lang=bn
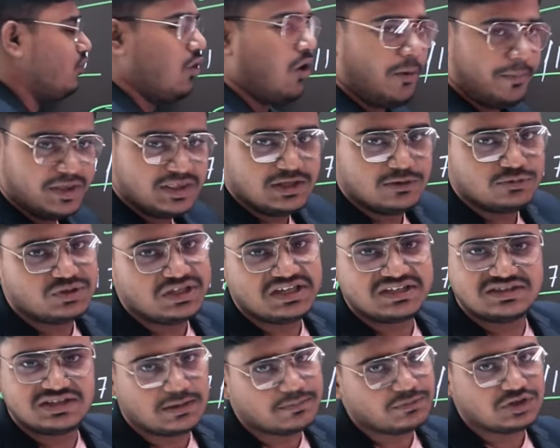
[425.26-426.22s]
হবে যেহেতু
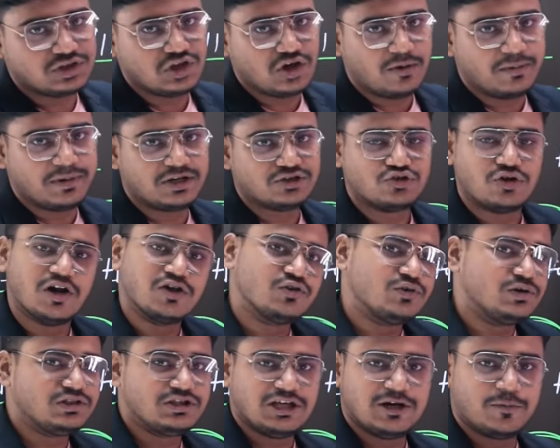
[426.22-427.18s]
এক্সাম দিতে হবে না
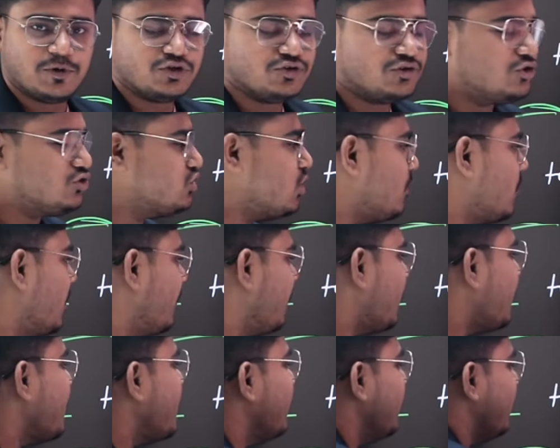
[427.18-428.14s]
সরাসরি তিন বছরের জব
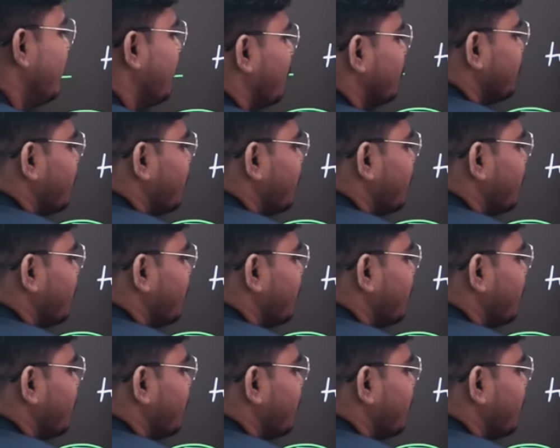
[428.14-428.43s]
হবে এবং